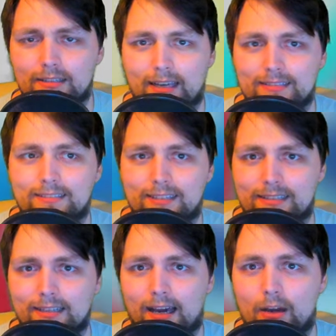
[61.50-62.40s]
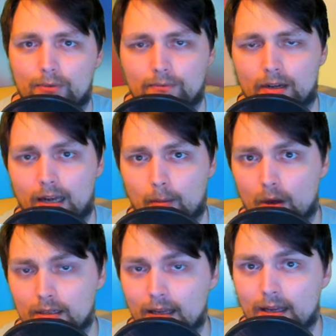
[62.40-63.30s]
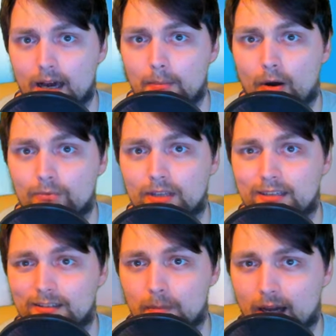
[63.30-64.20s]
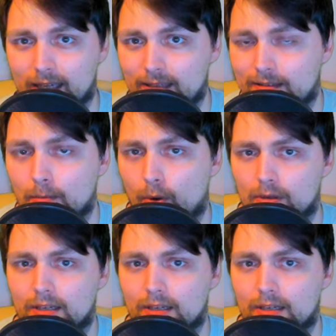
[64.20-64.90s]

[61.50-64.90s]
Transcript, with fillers: dass die drei auf jeden Fall Klamotten anhaben, auf denen das Marinesymbol